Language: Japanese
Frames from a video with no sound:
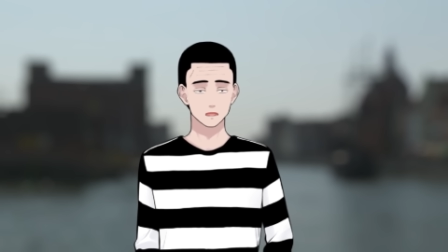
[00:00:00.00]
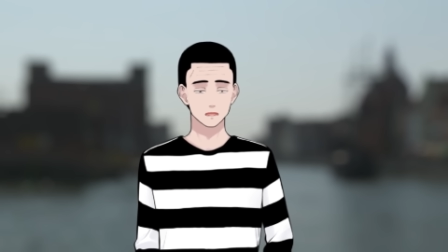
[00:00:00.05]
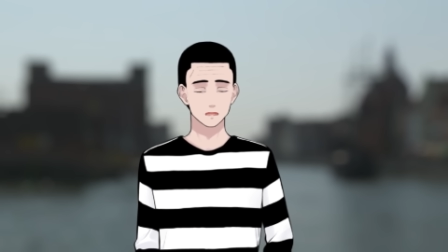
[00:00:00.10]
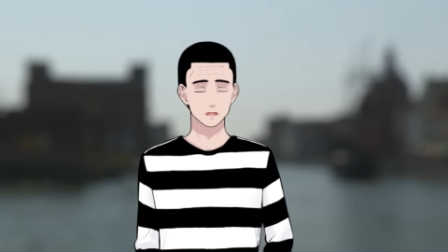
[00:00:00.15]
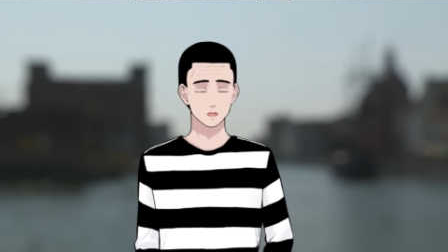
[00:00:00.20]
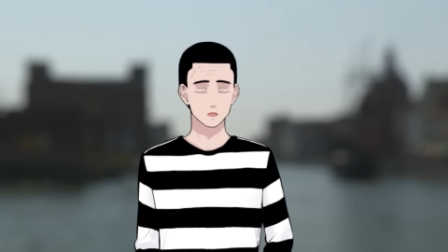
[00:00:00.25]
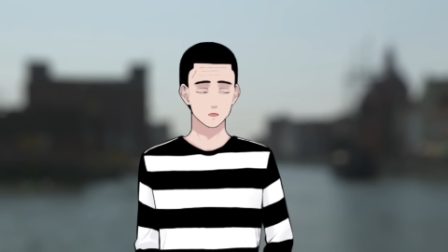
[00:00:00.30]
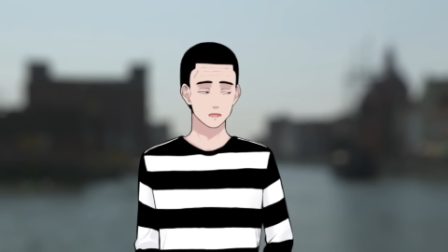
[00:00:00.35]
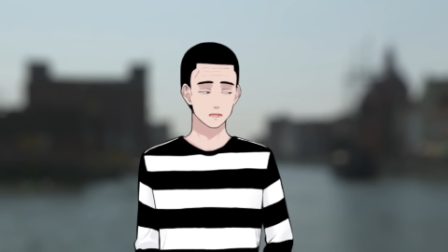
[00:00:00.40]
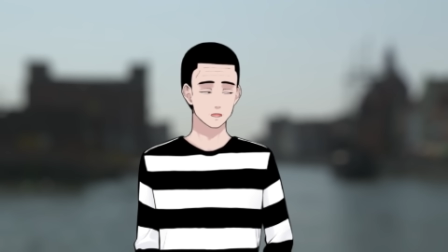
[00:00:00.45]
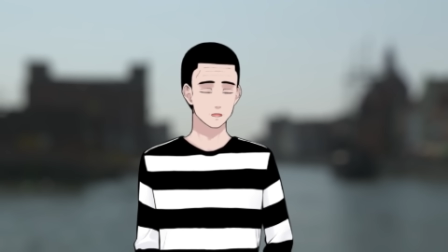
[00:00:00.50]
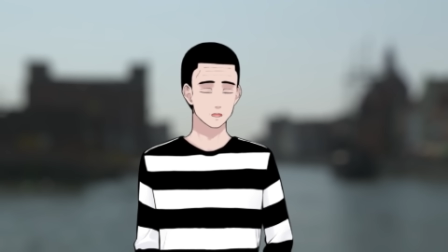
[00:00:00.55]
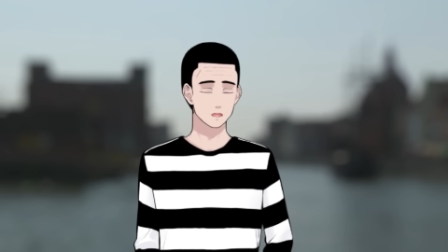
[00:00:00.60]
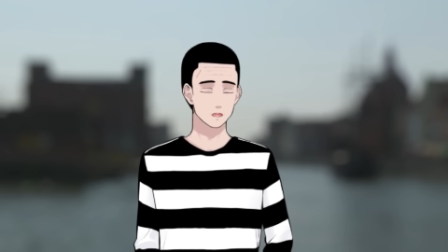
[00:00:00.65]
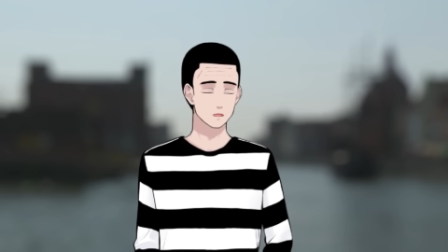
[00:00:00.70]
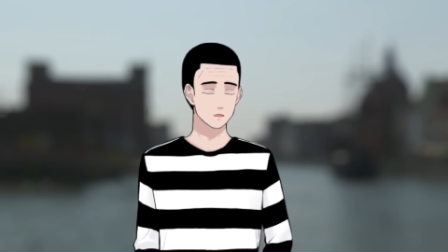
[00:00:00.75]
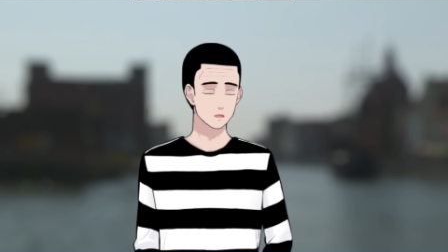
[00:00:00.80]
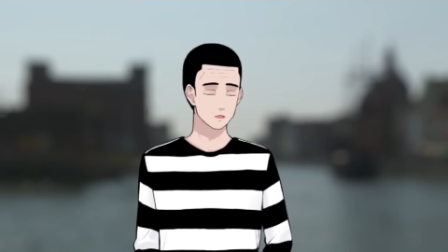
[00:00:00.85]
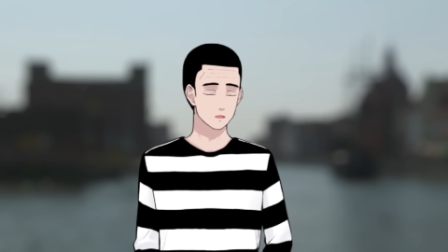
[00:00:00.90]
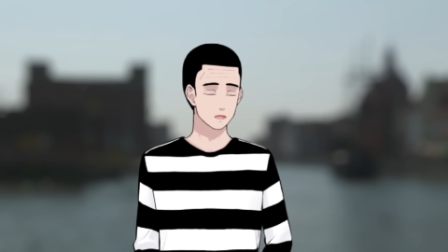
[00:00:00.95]
で10
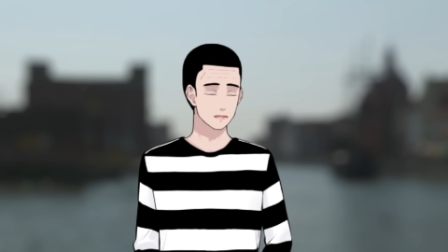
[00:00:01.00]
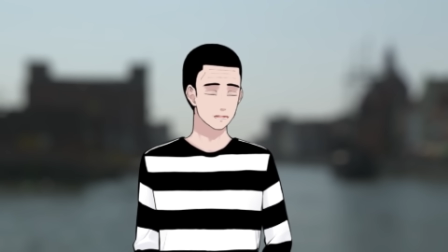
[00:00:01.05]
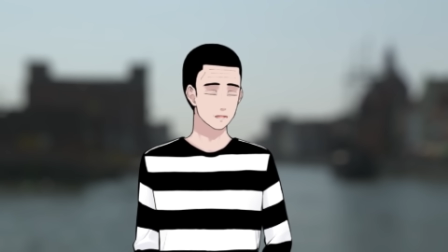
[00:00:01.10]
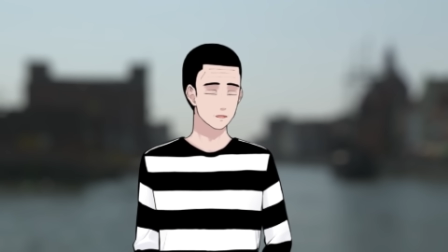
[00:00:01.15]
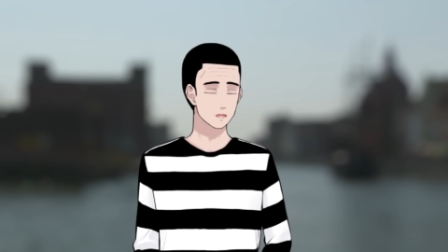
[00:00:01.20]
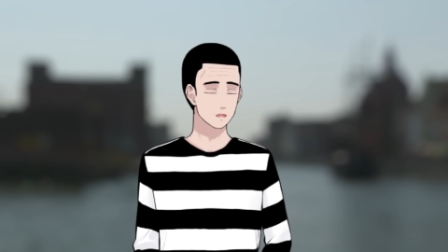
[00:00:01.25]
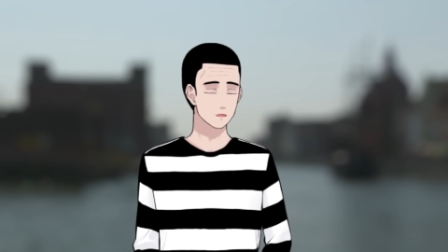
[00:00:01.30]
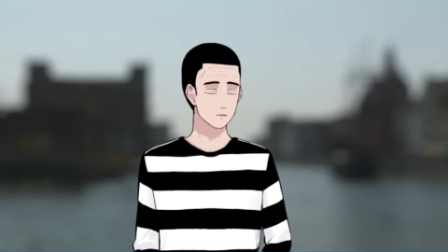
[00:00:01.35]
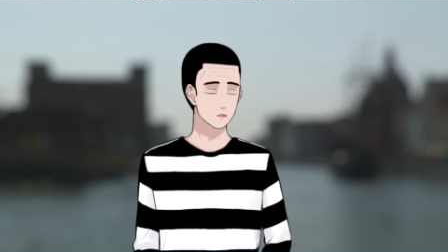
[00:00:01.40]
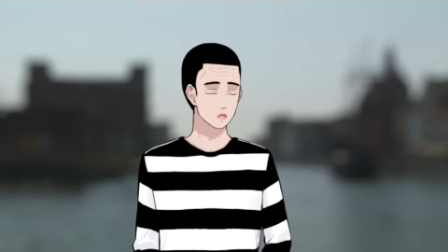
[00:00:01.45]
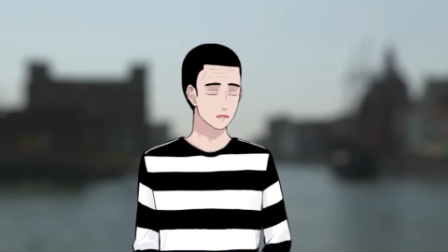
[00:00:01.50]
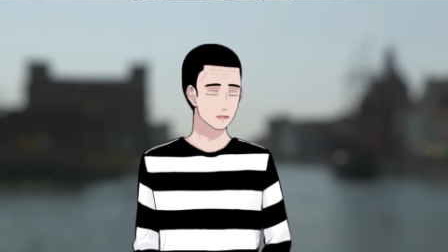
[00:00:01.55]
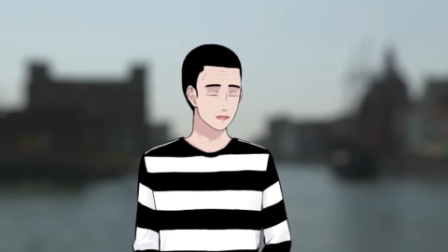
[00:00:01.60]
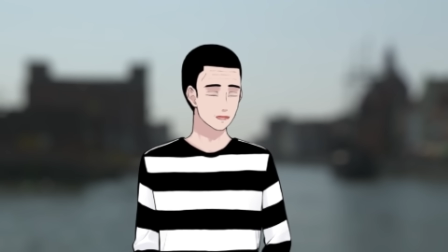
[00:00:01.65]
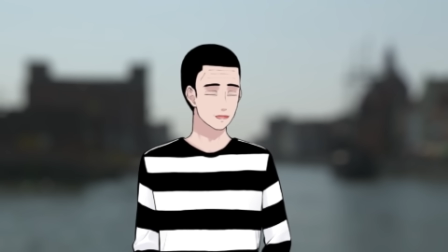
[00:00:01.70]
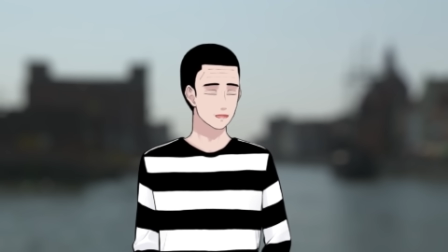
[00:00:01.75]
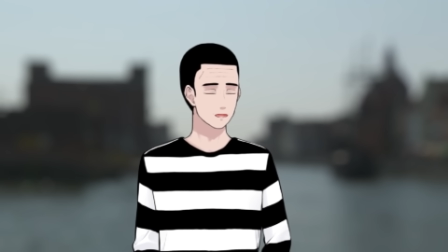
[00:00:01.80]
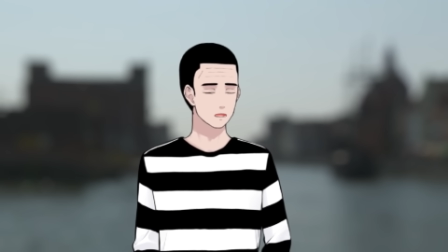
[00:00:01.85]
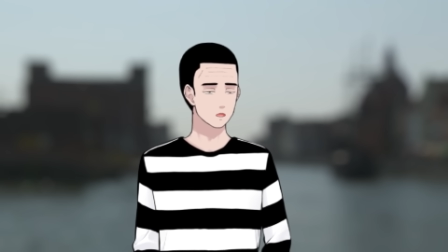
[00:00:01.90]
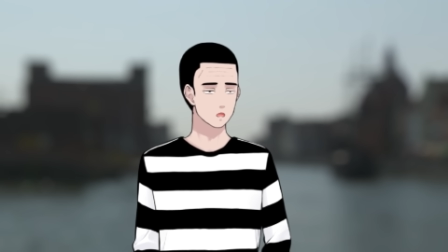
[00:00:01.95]
人ぐらいの若
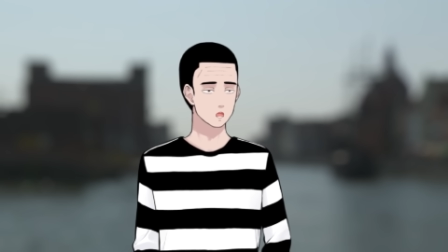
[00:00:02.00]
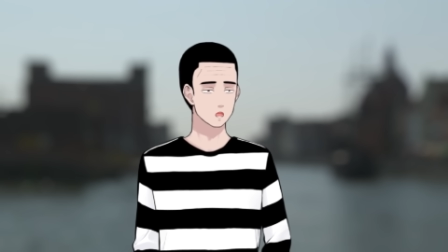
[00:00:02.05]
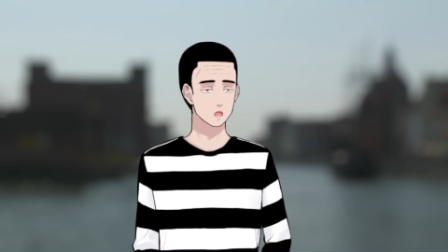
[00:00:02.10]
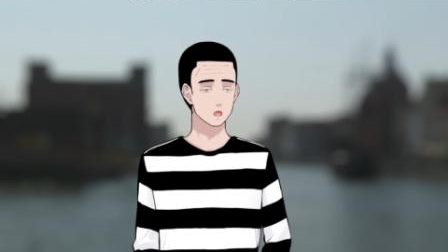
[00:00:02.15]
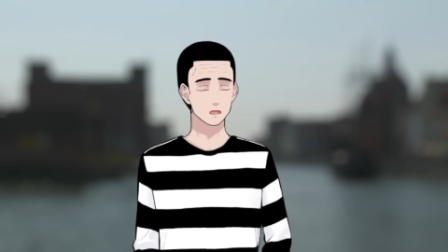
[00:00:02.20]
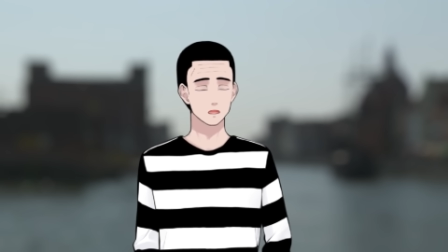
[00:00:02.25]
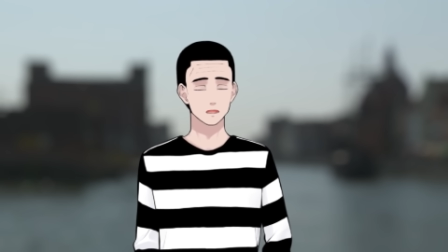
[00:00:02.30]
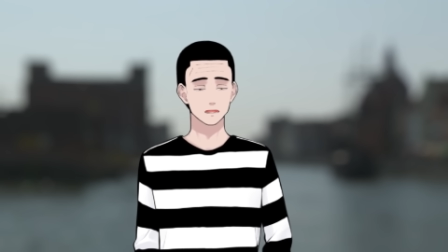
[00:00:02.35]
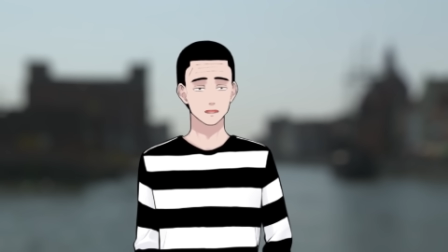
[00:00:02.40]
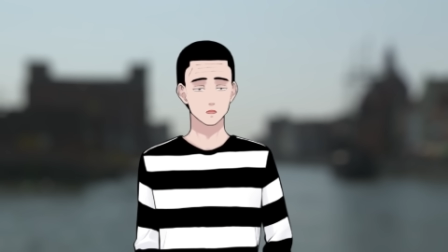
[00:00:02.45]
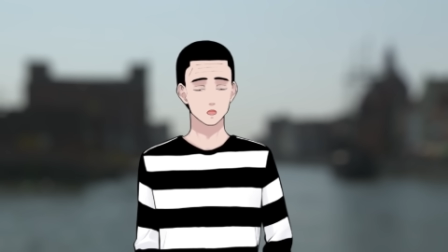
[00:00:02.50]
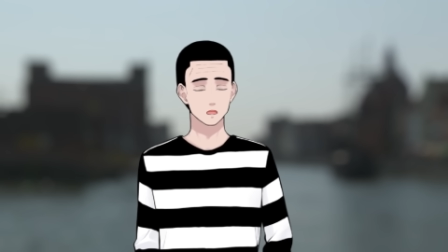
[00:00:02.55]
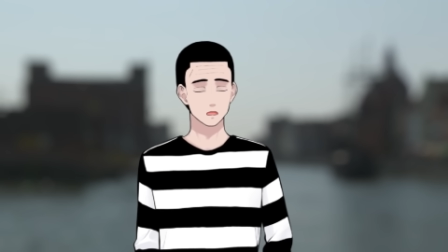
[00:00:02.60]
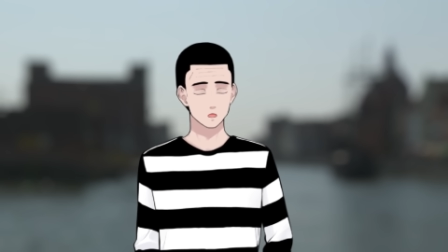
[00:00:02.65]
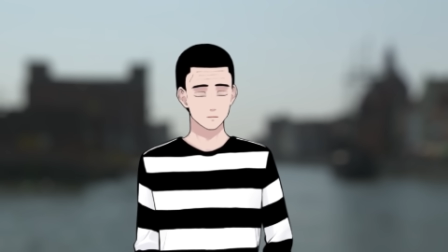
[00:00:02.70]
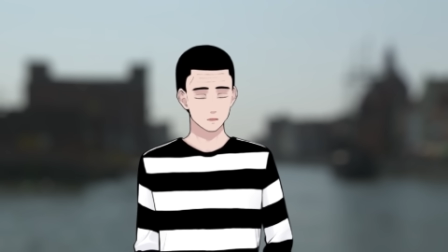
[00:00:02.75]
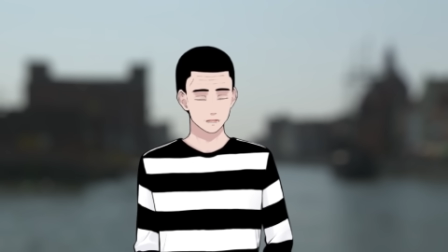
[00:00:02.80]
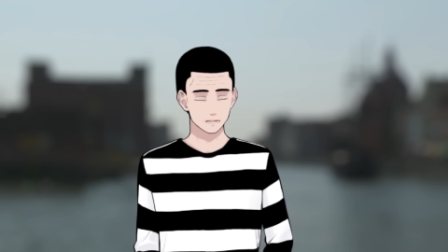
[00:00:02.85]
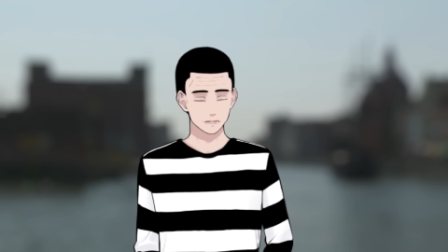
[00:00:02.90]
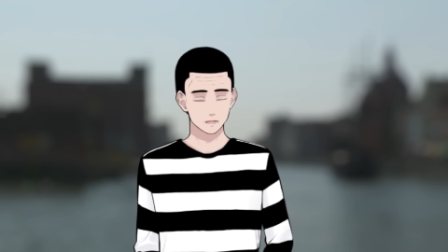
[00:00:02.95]
い男女、
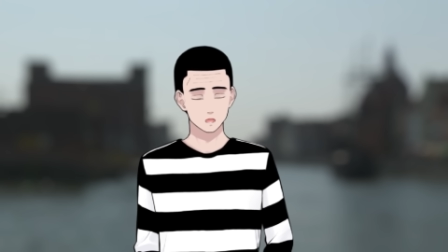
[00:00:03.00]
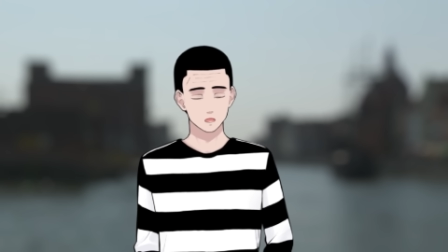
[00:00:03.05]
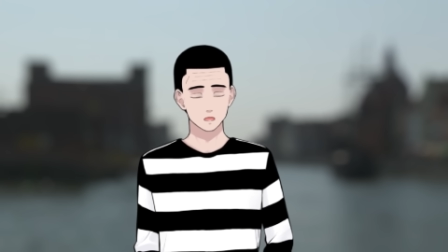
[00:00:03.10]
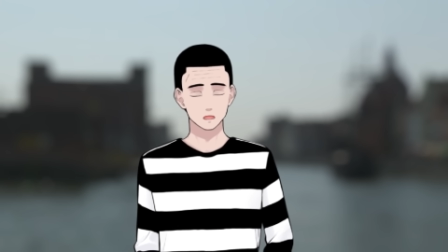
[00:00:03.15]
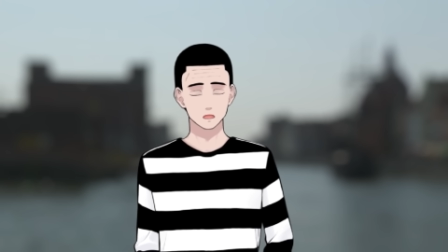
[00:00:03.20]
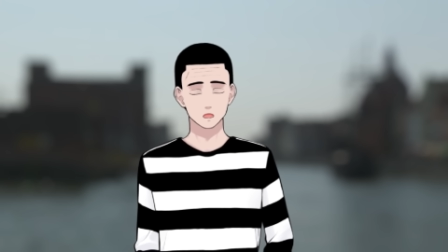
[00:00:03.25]
うん、